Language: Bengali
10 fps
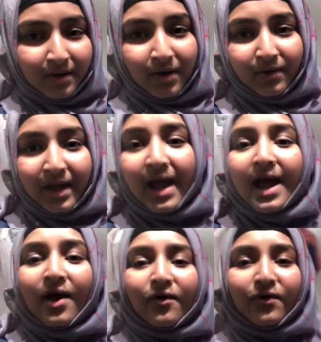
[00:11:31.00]
ওকে
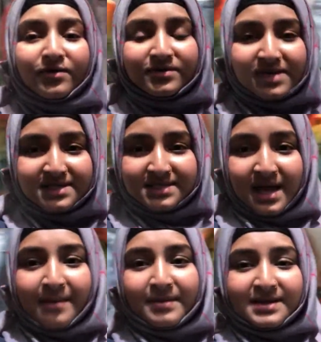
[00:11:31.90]
কোন ড্রেসটা
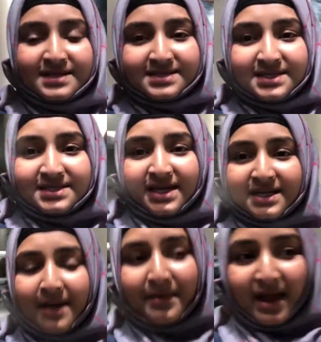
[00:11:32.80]
আমি নিছি
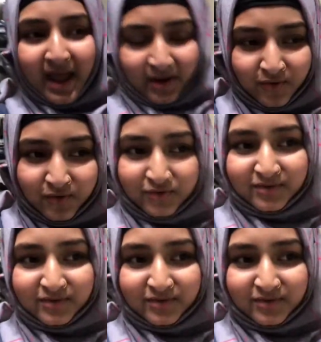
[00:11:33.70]
সেটা আমি এখন